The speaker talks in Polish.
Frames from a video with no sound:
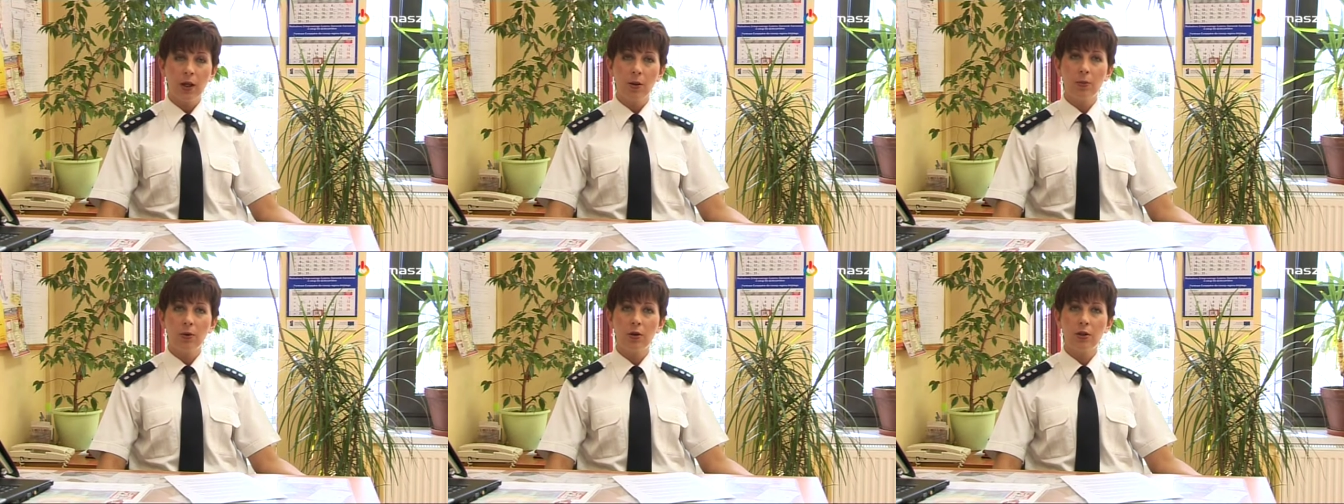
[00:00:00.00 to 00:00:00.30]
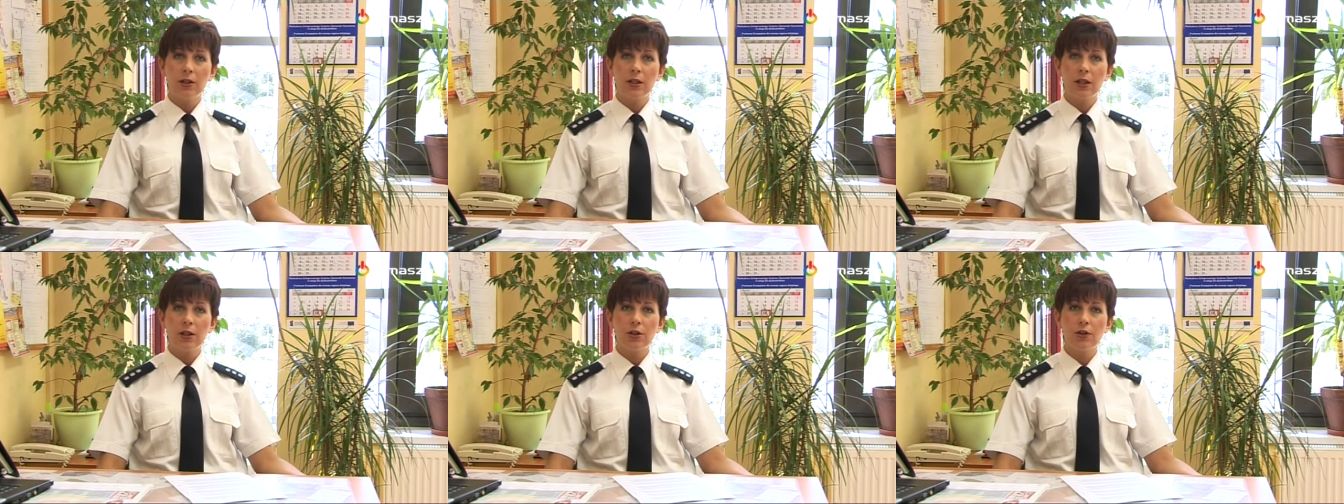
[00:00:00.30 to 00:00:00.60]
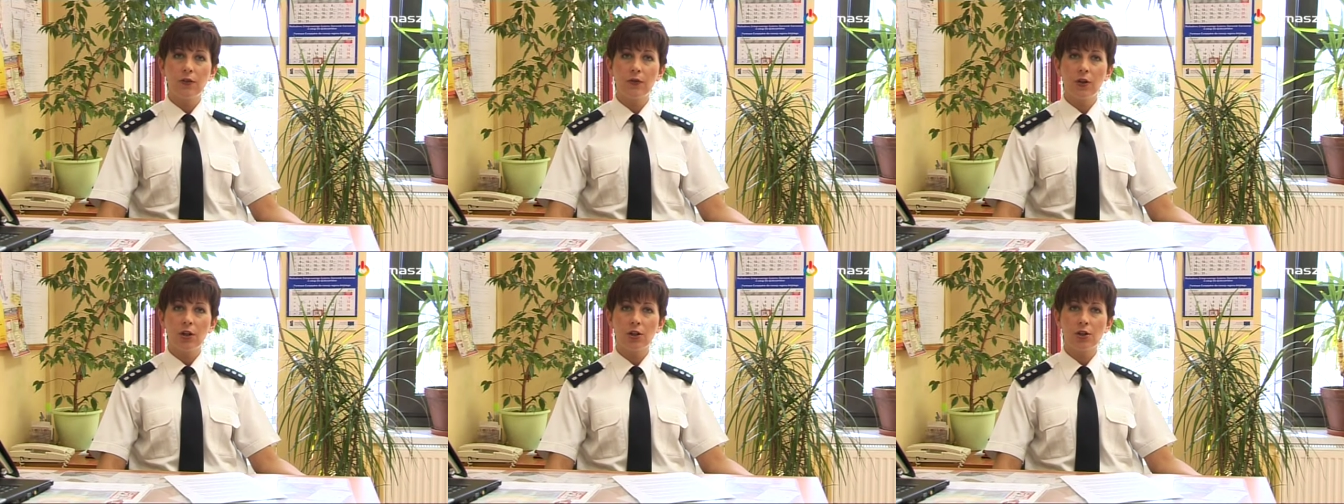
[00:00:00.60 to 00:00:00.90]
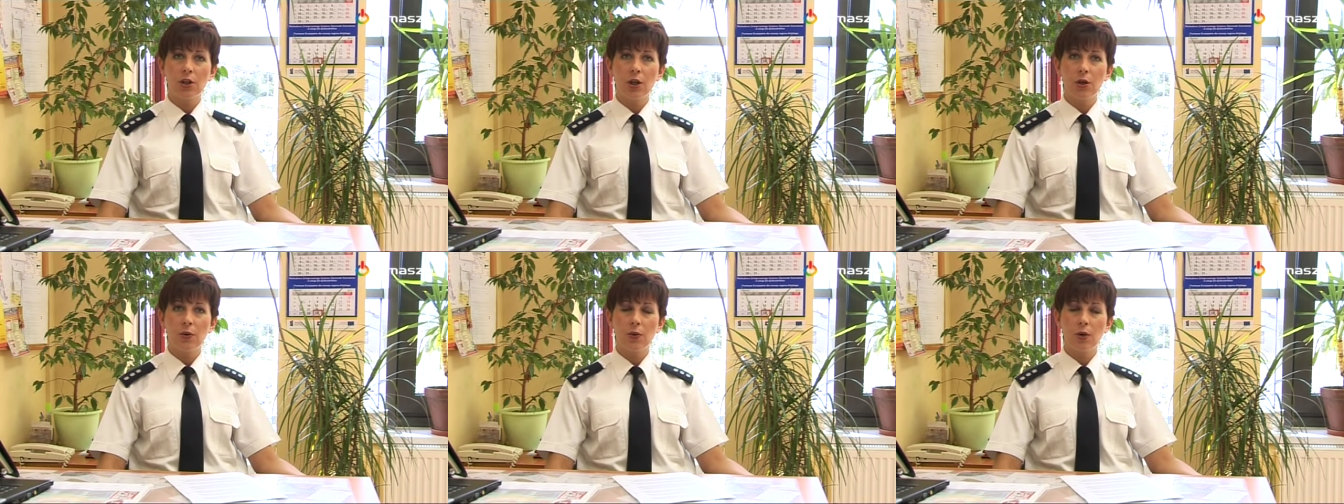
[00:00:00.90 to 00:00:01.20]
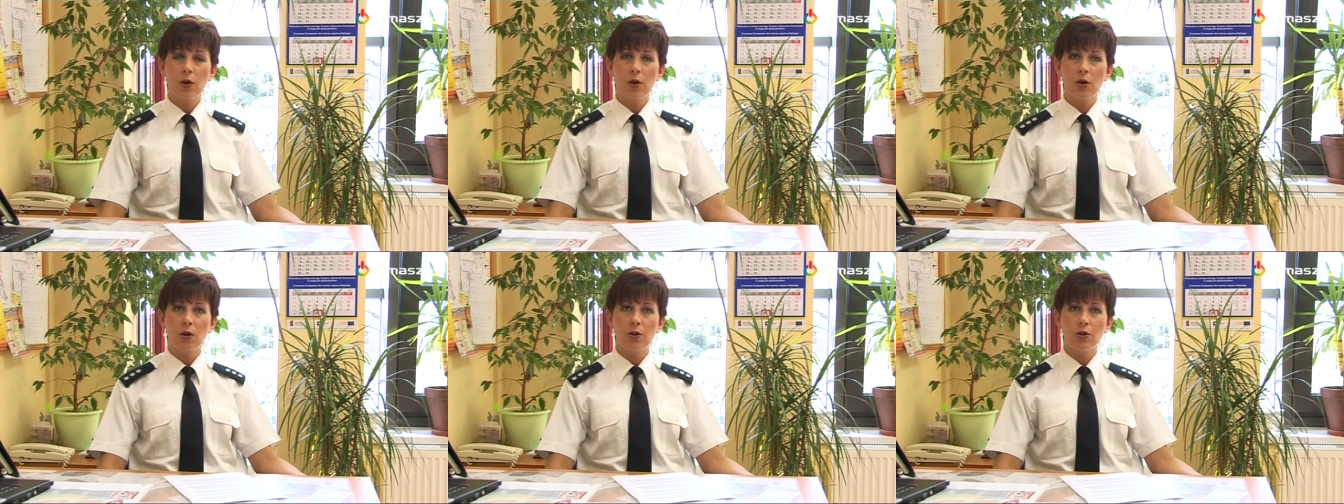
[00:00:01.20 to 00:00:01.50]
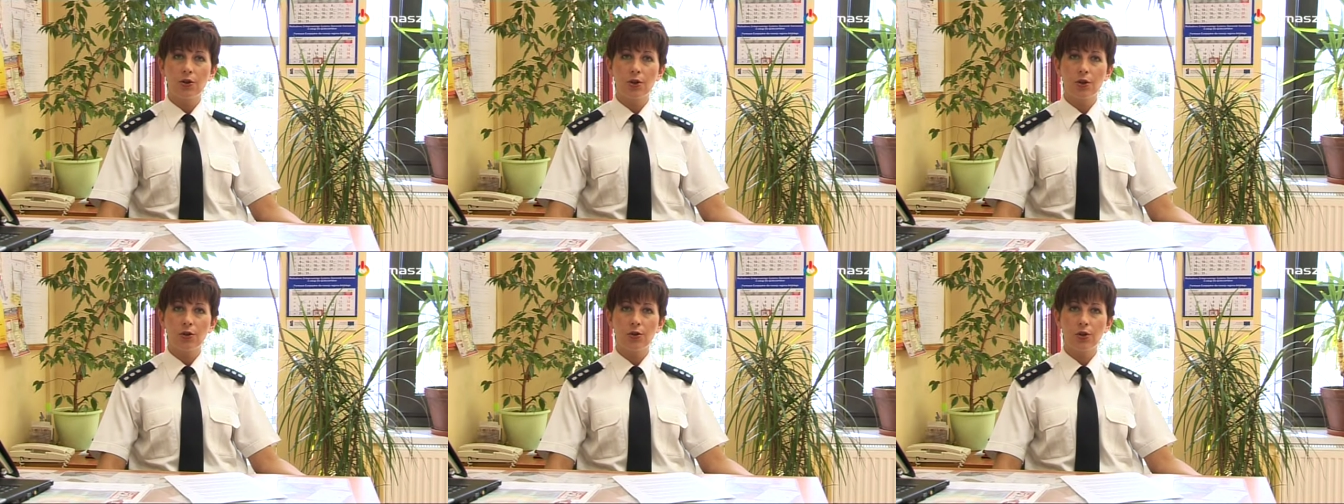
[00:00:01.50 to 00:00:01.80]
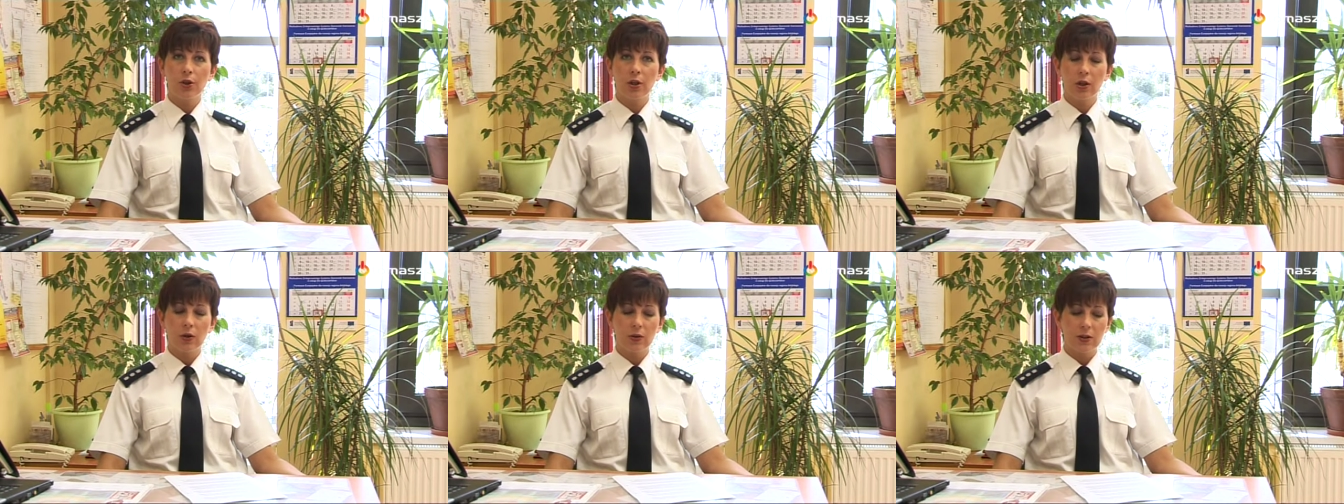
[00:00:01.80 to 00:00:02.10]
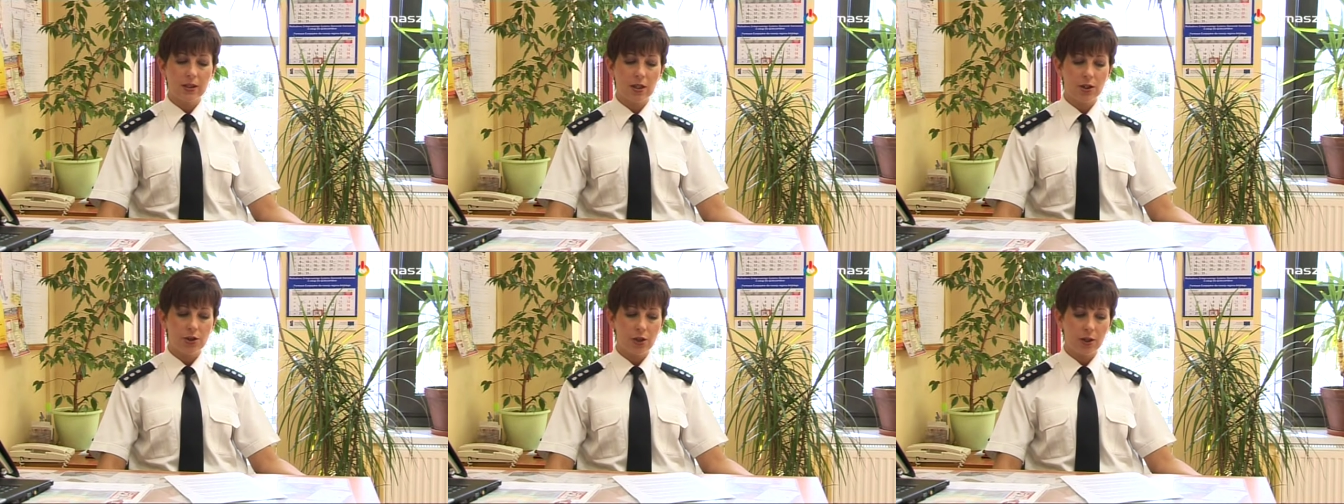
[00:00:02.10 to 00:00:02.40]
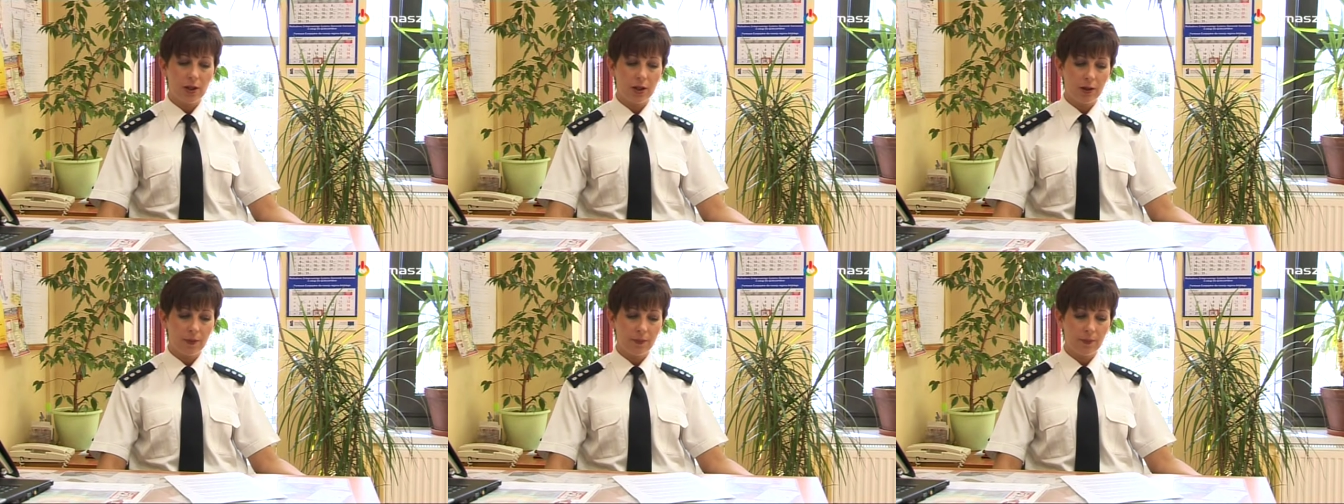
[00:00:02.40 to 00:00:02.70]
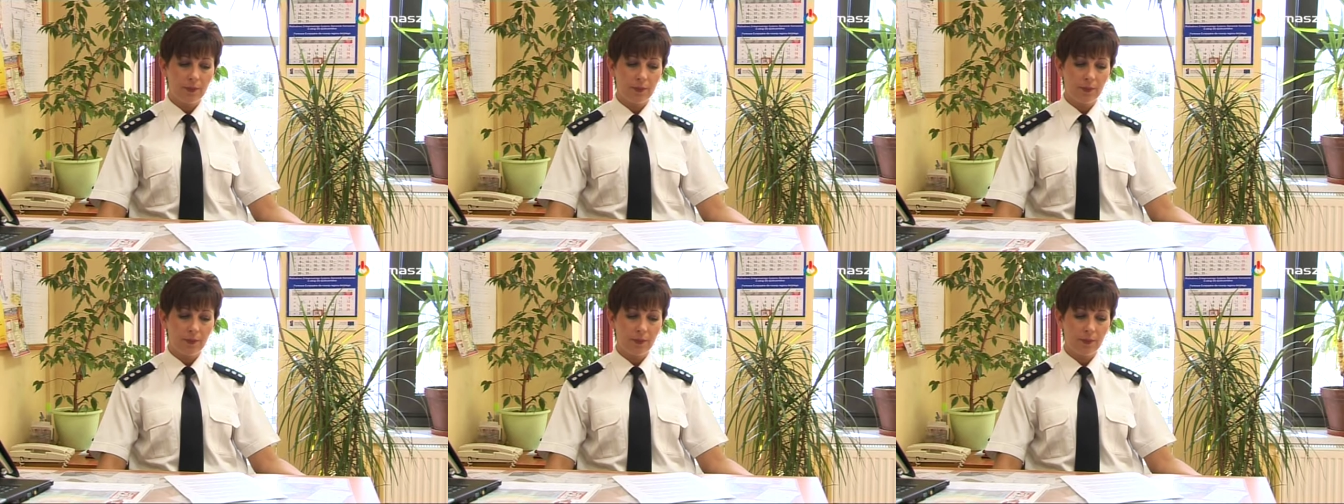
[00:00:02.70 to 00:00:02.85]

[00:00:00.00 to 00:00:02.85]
Policjanci wyjaśniają okoliczności tego zdarzenia.